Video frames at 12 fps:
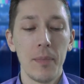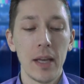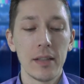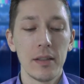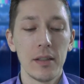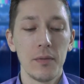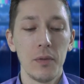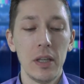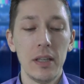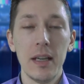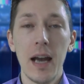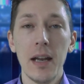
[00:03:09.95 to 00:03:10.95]
das ist für
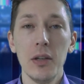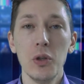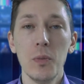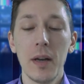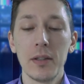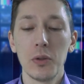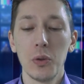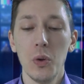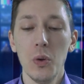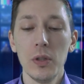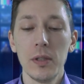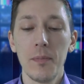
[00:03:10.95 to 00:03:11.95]
ihn hier eine Nummer zu
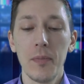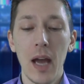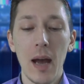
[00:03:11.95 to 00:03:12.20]
groß,